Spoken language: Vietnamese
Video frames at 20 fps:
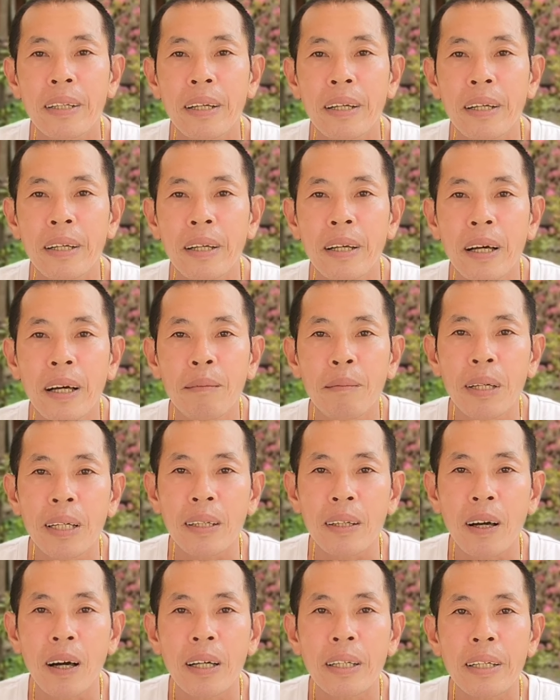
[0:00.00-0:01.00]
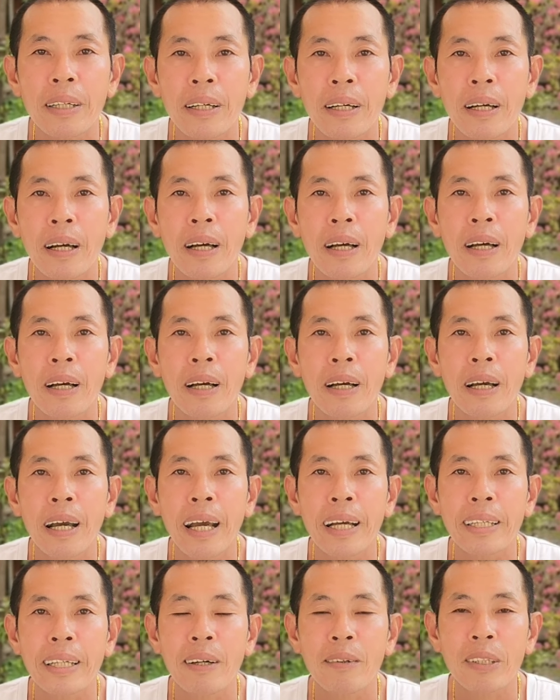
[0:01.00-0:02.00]
thì à, mình có được
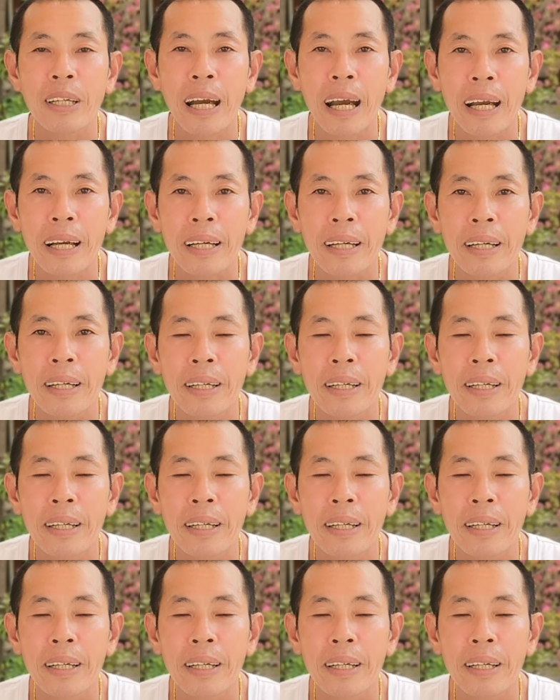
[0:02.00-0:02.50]
hai cháu trai